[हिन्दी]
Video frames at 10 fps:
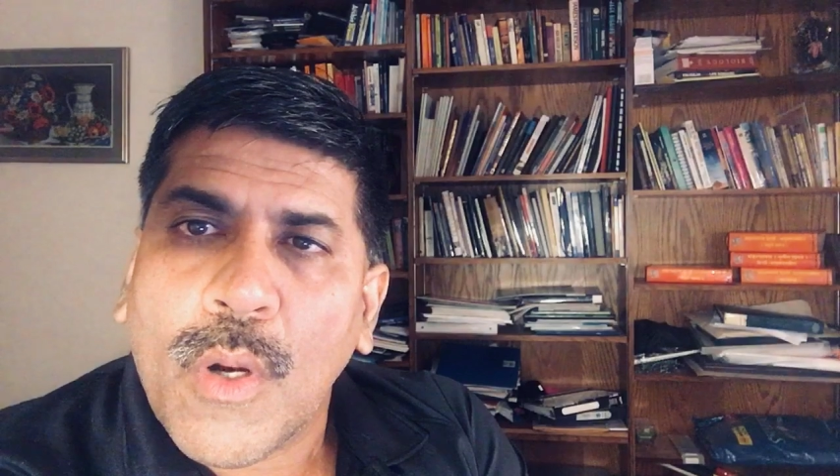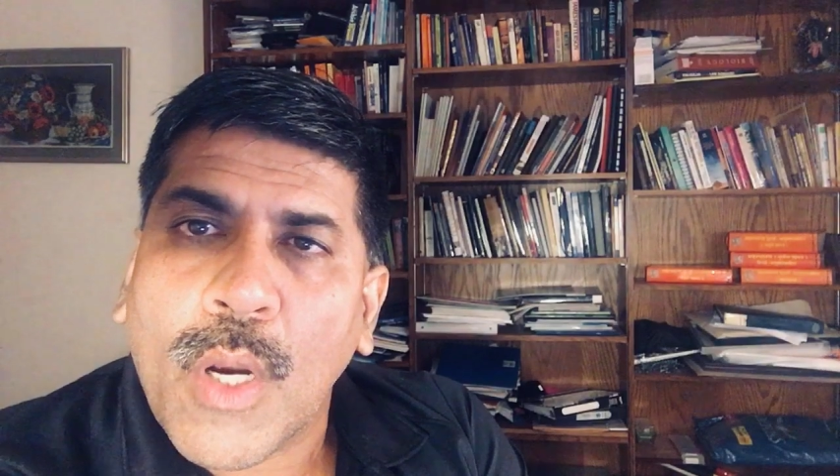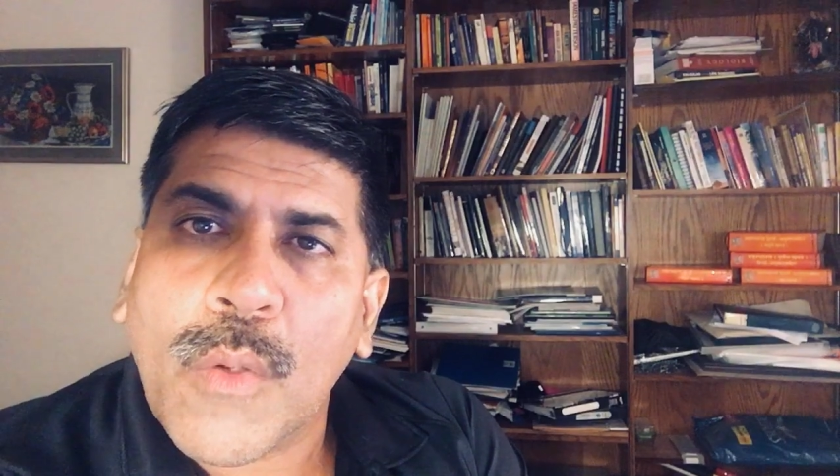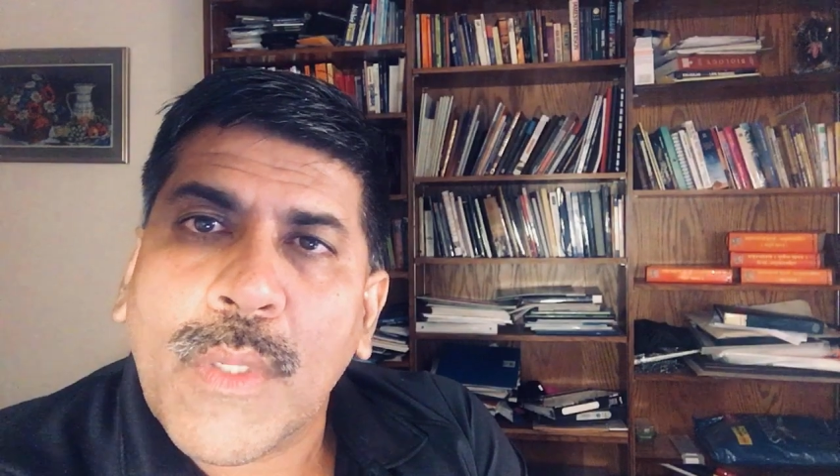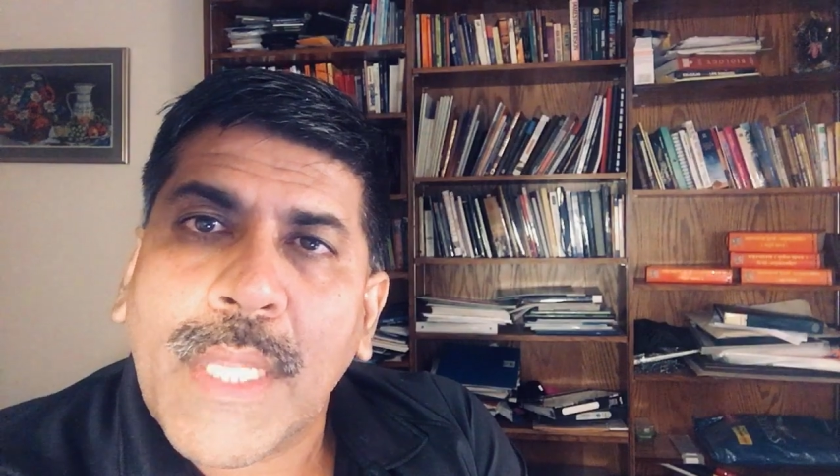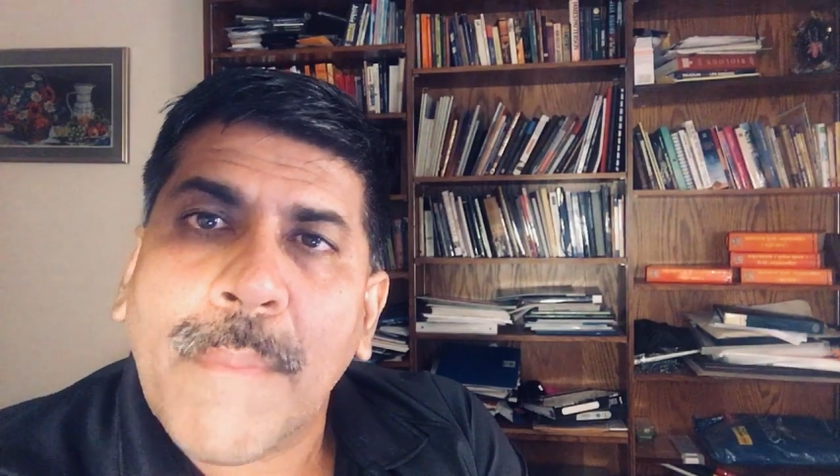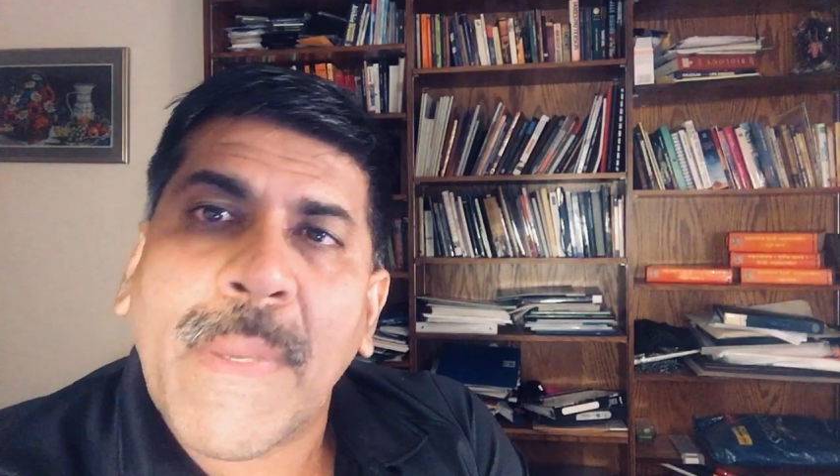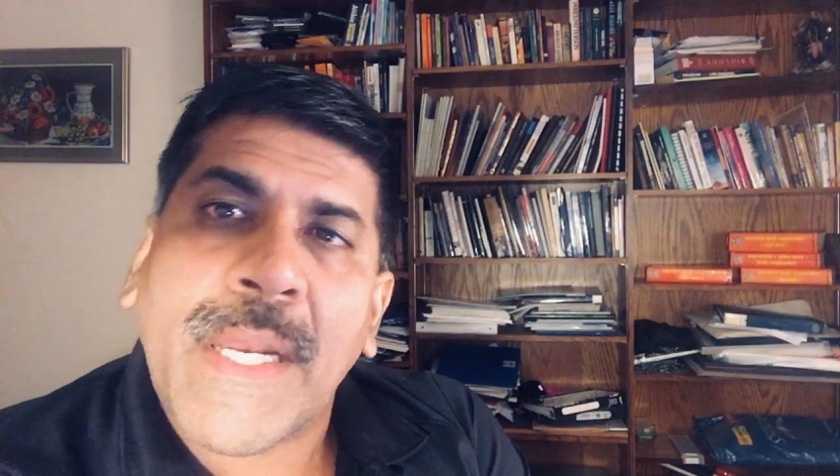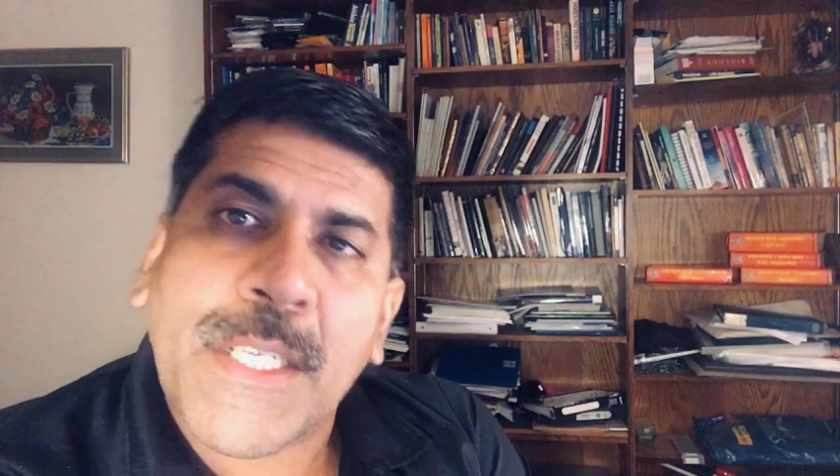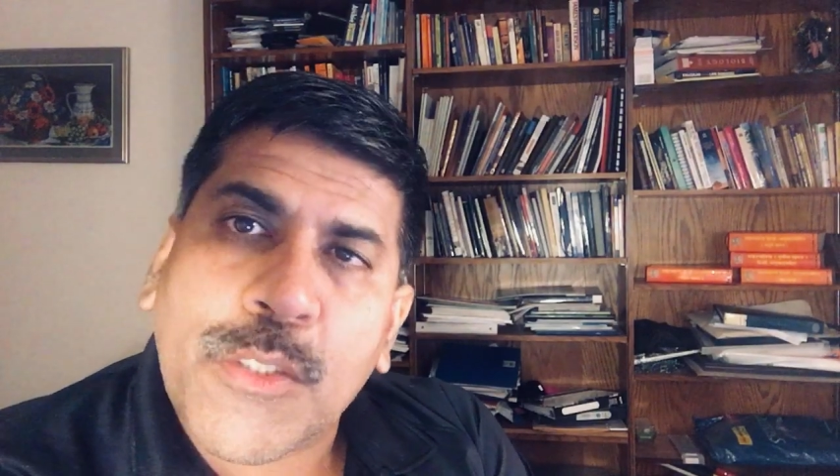और उनके
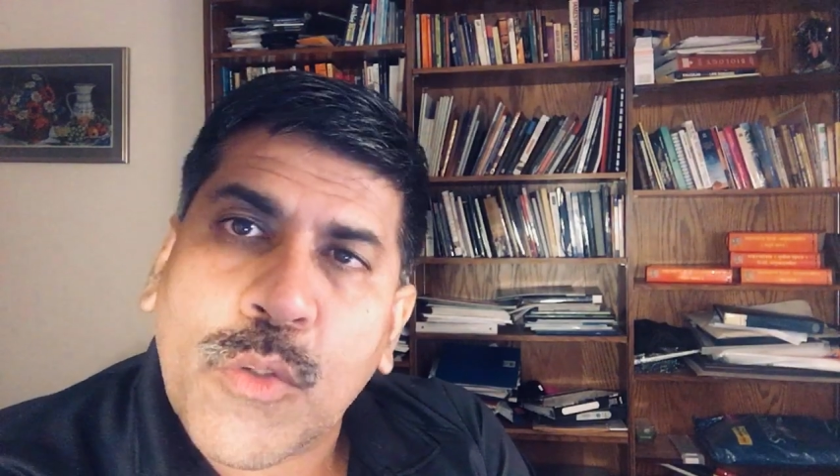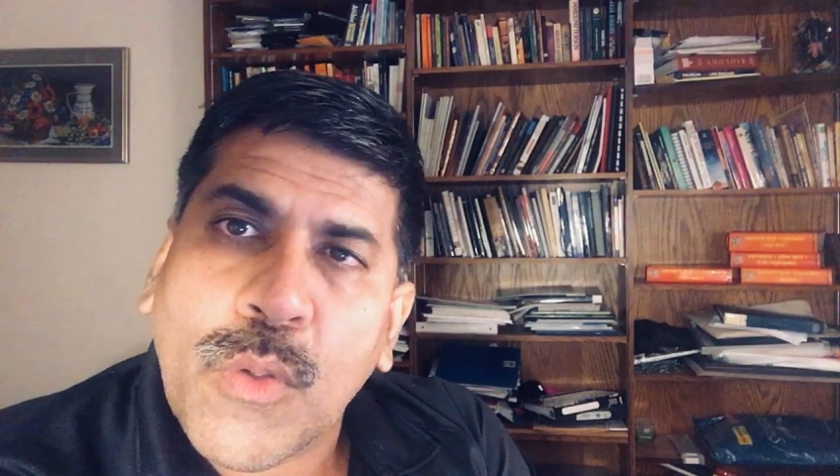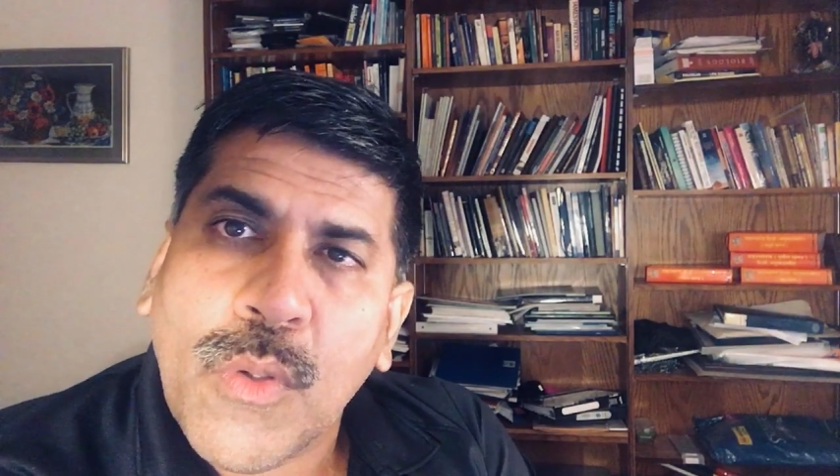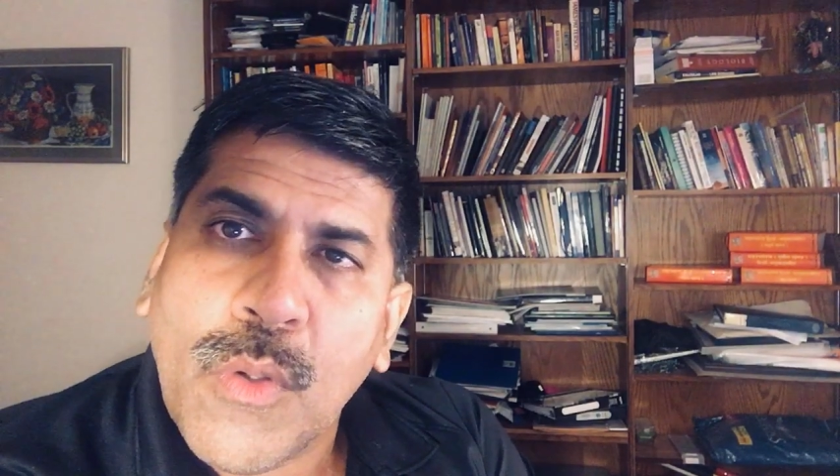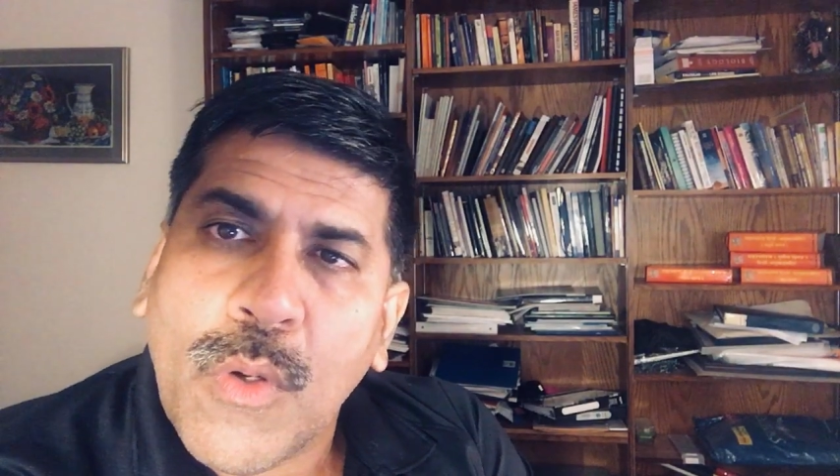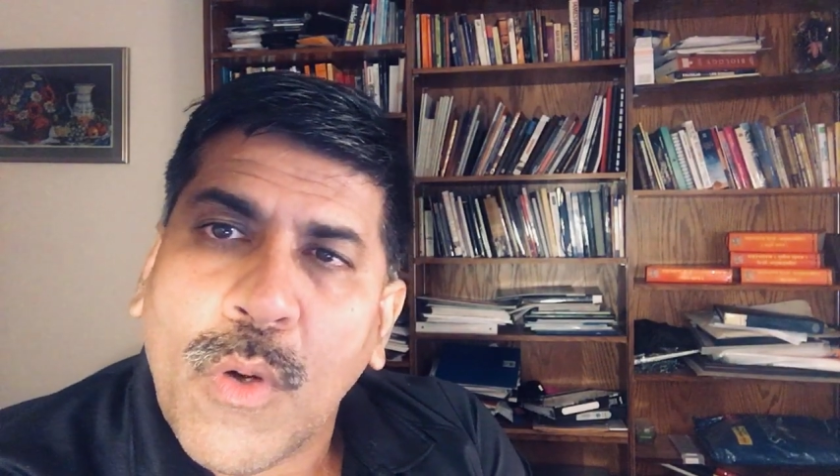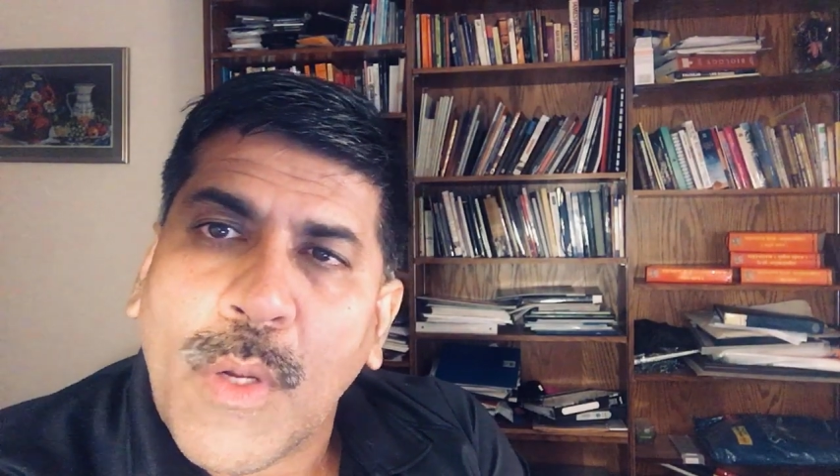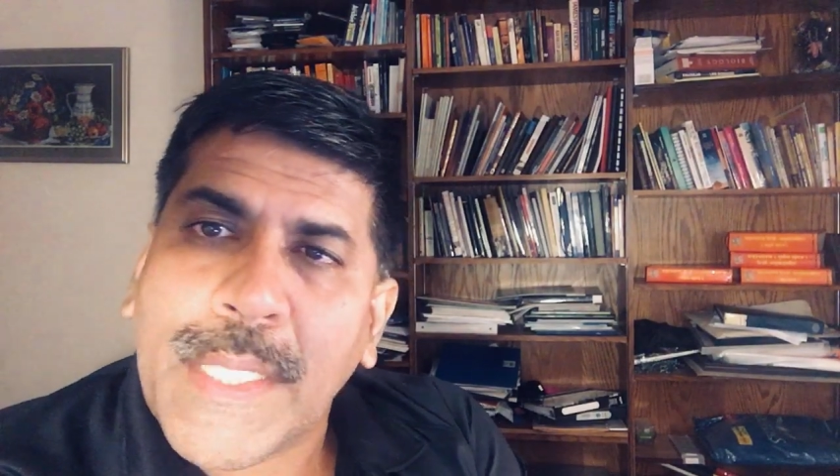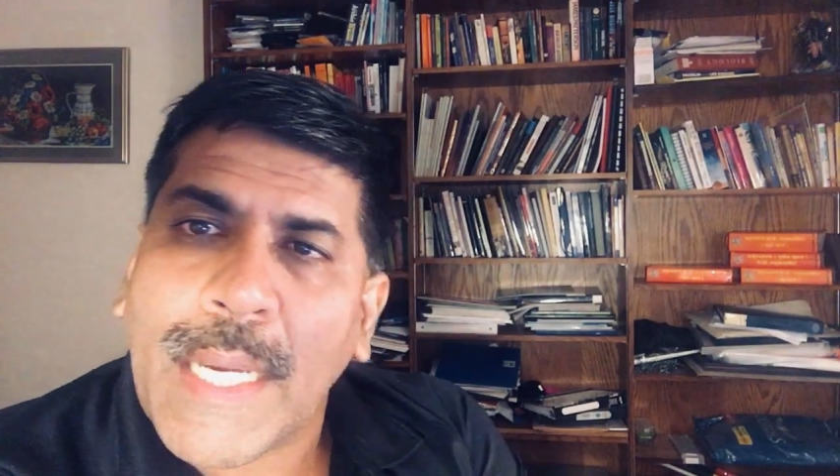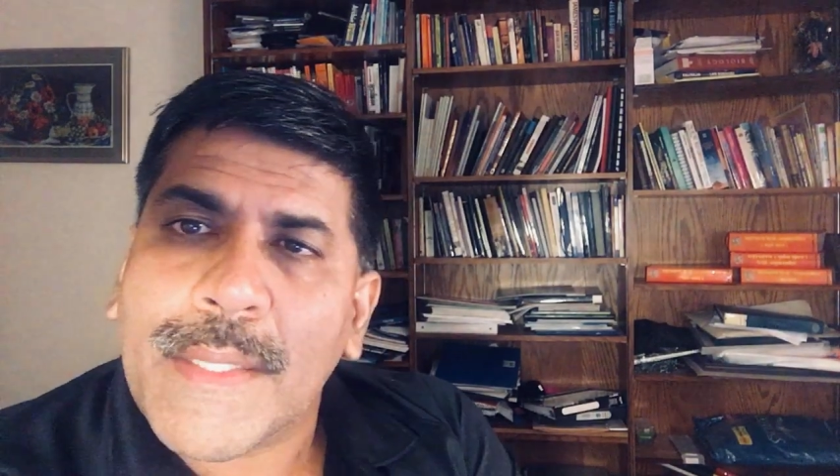पेरेंट्स को
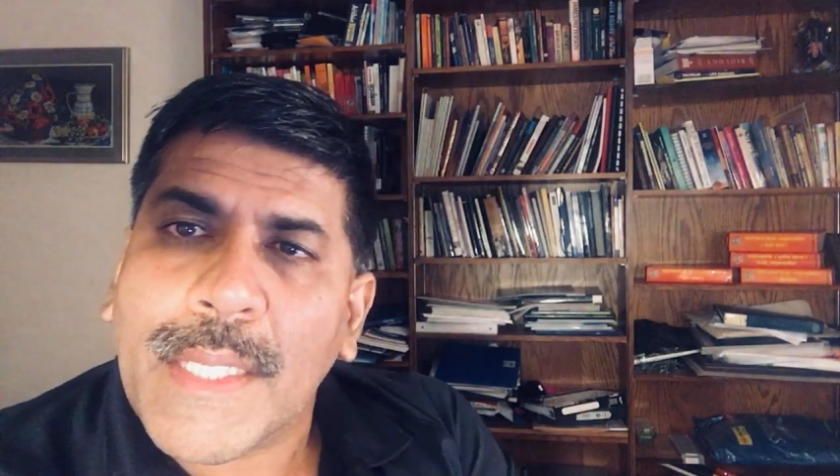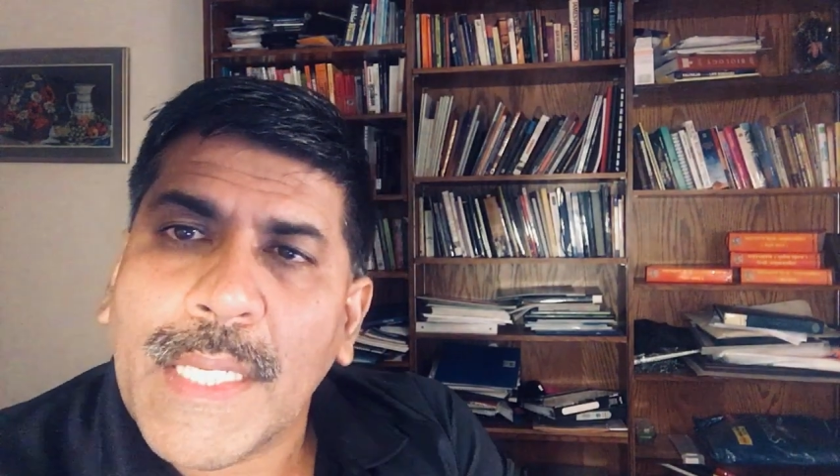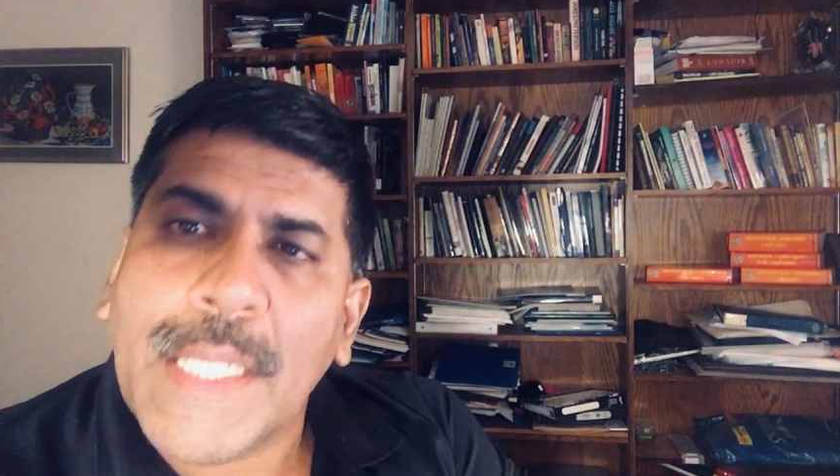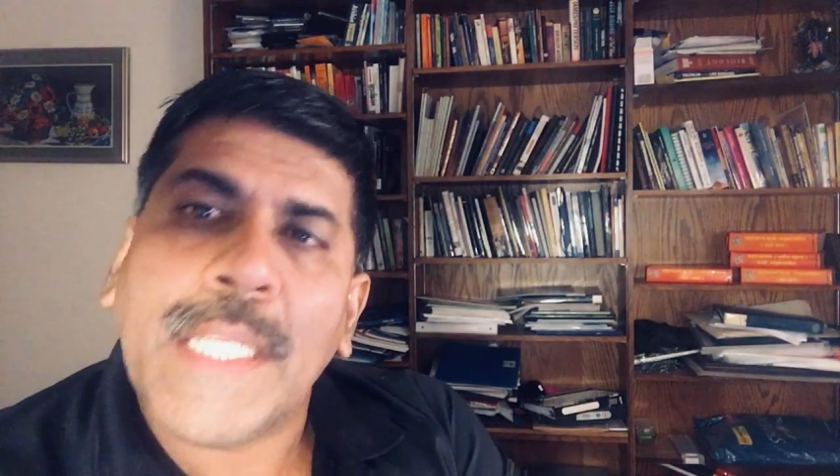और यहां तक कि